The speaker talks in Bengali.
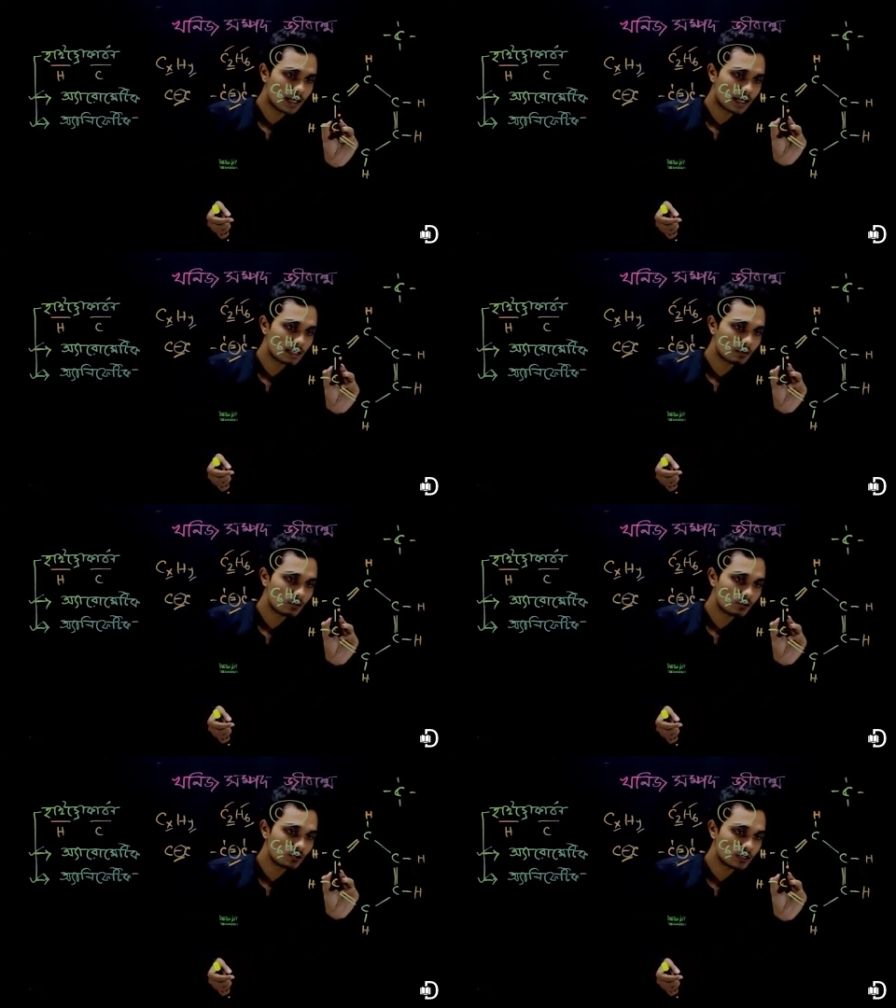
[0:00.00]
আরেকটা
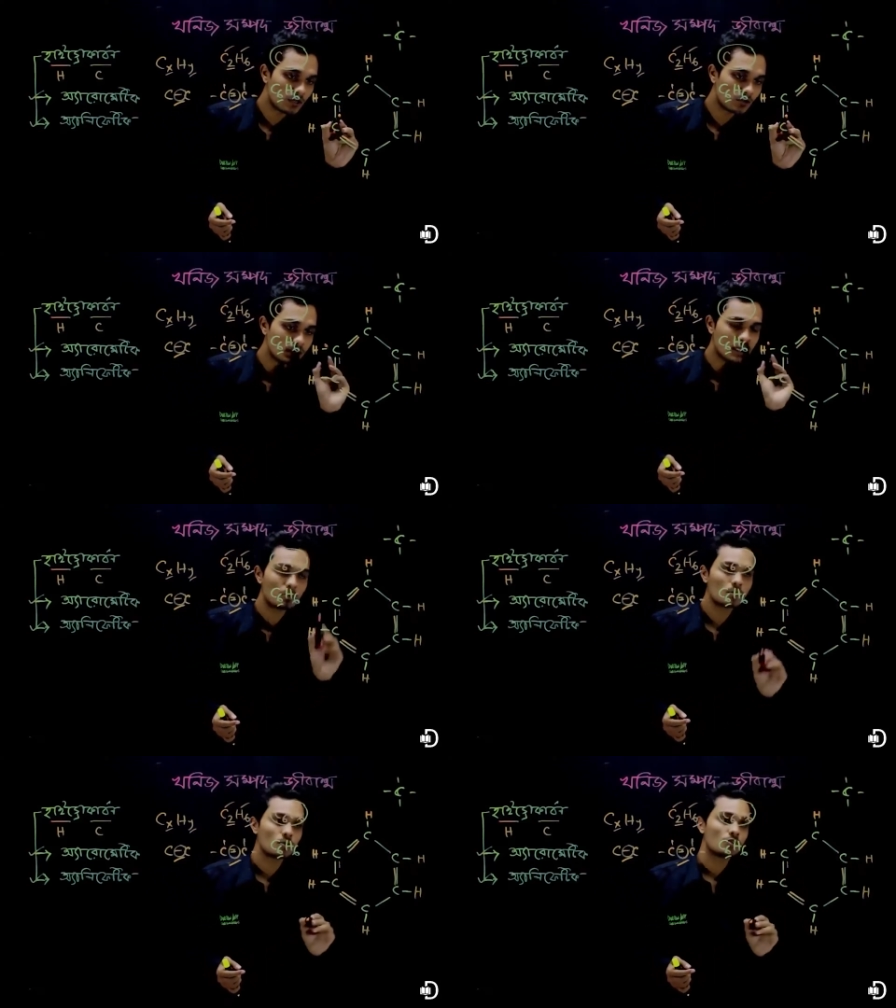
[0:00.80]
বন্ধন দাও
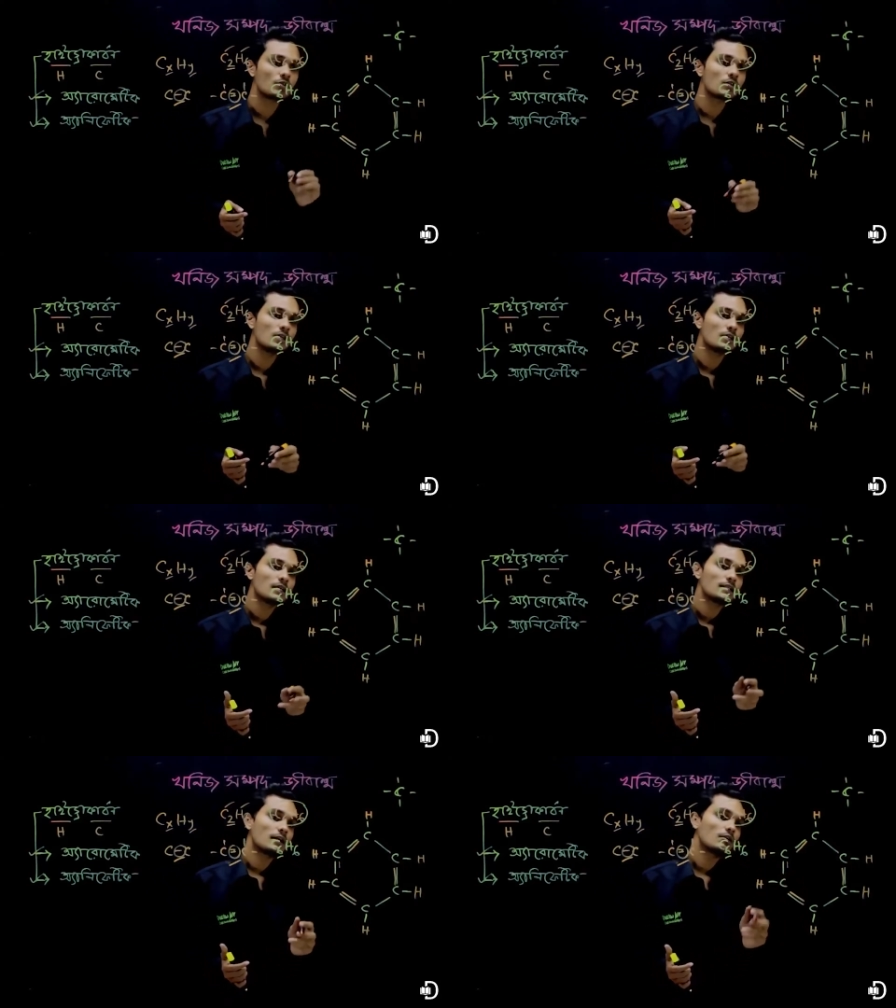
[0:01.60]
ডাবল বন্ধন
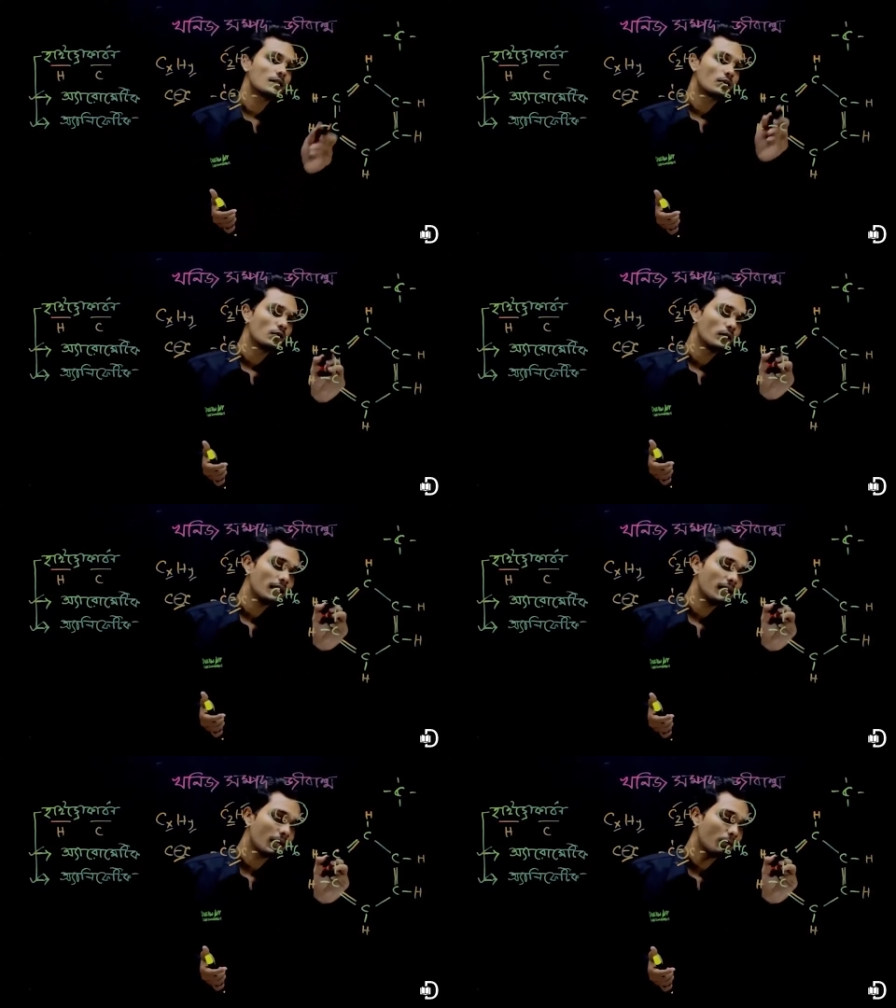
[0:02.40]
তাহলে দেখো
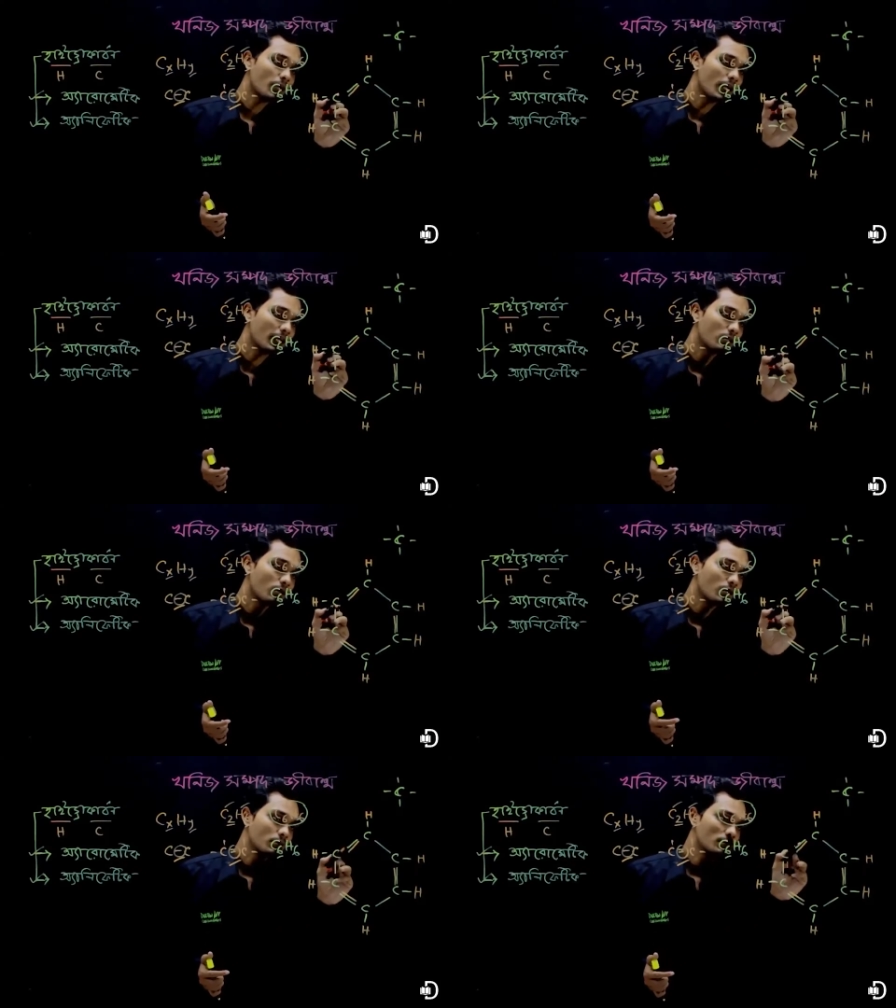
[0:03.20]
এই কার্বনের হাত
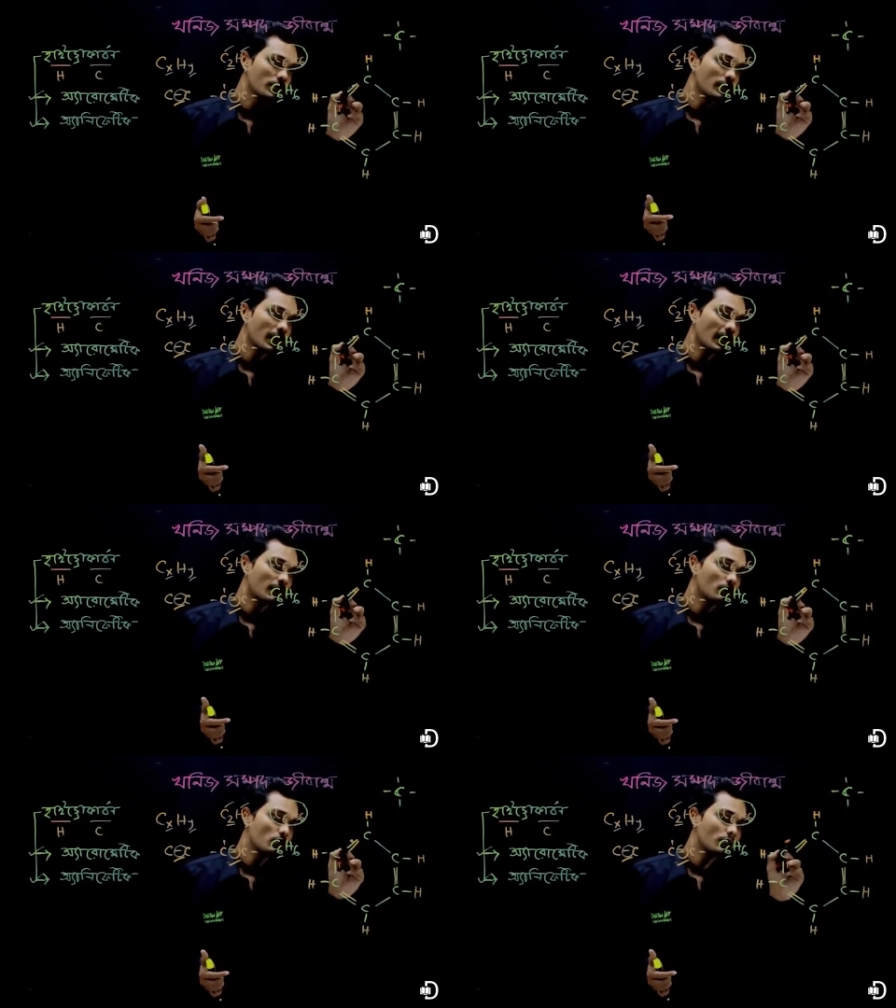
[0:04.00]
কয়টা হচ্ছে এক
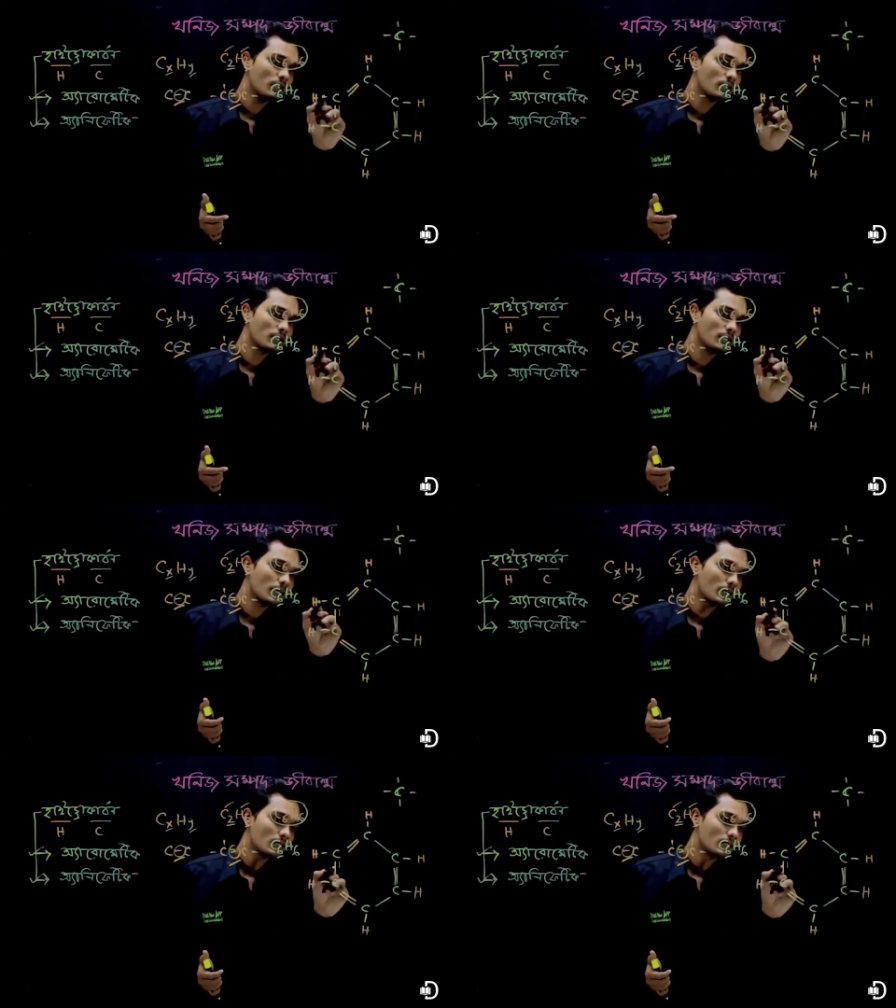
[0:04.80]
দুই
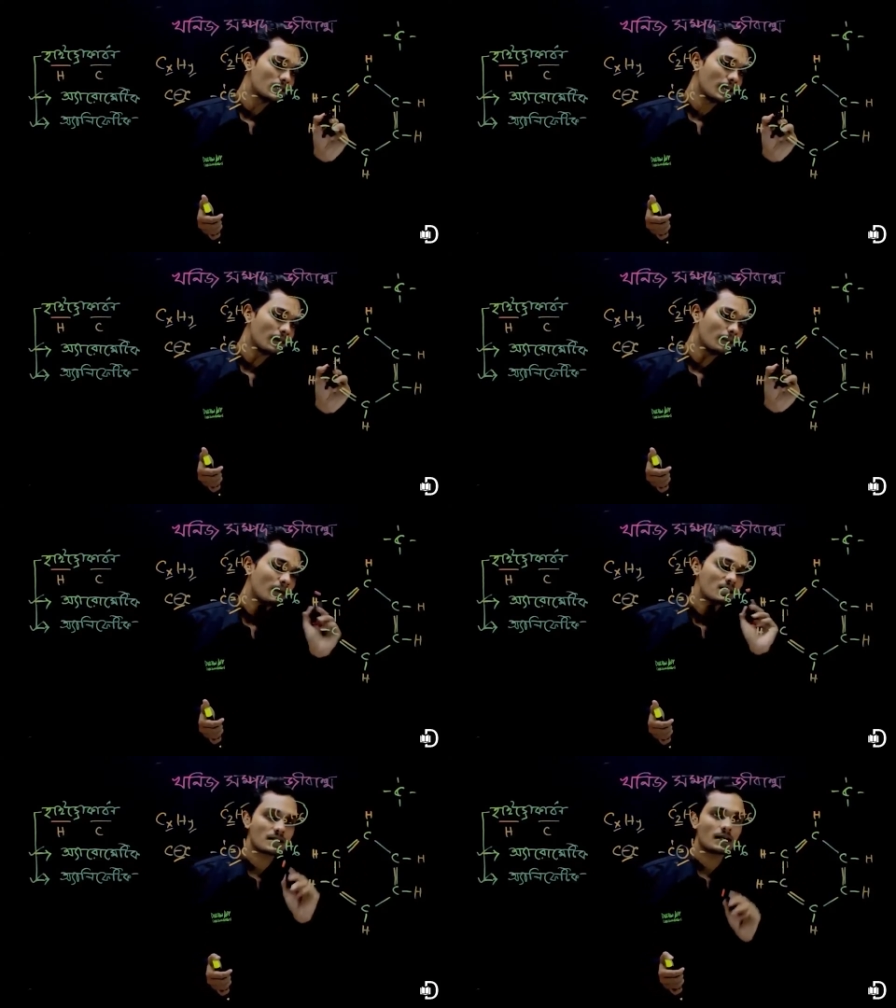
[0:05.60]
তিন চার
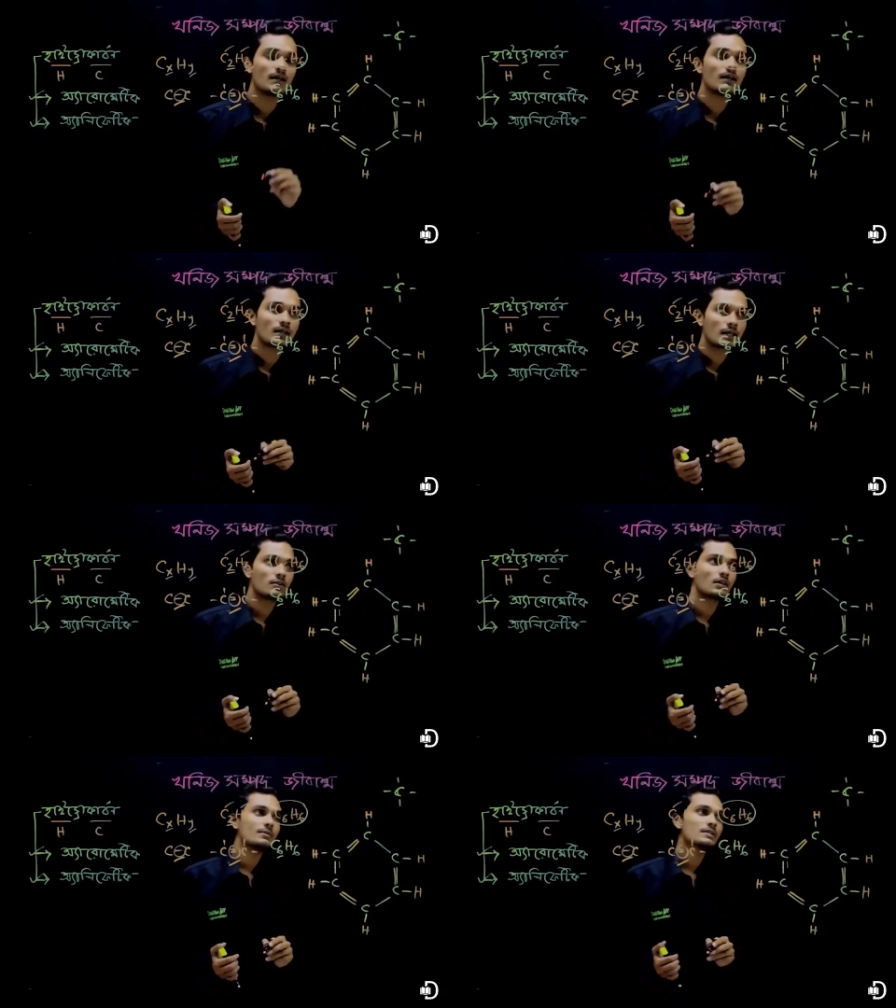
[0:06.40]
পাঁচটা
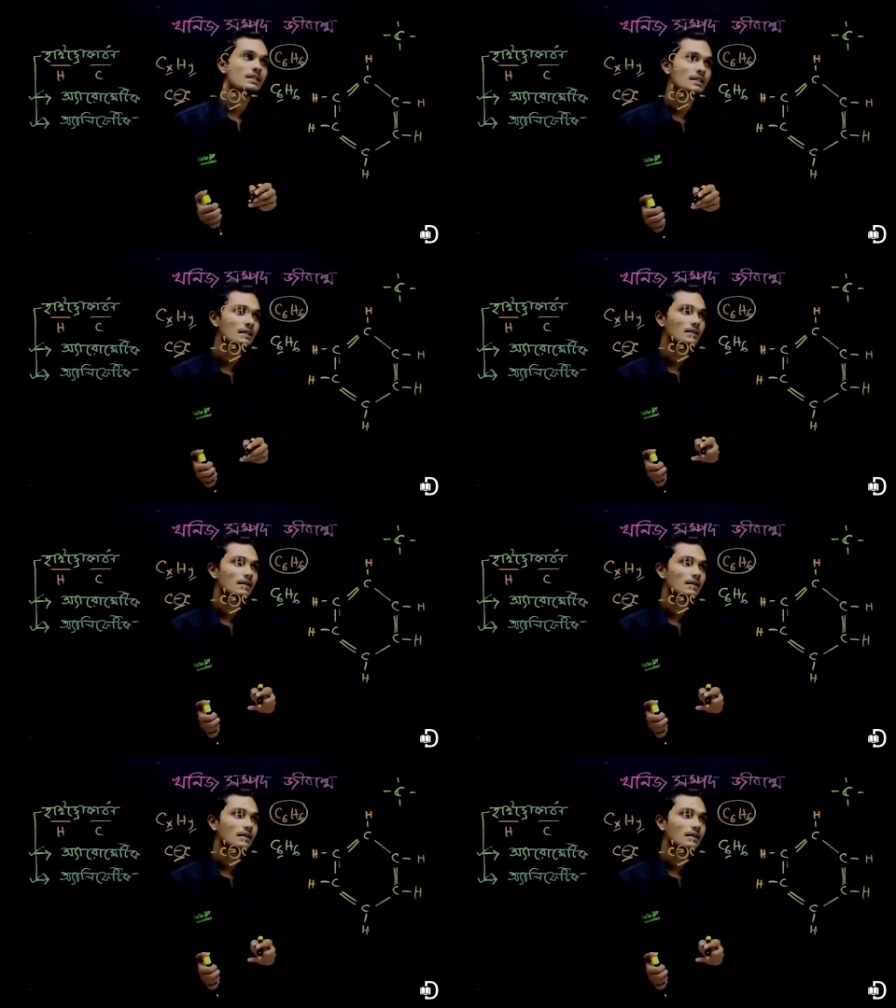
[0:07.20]
কিন্তু আমরা জানি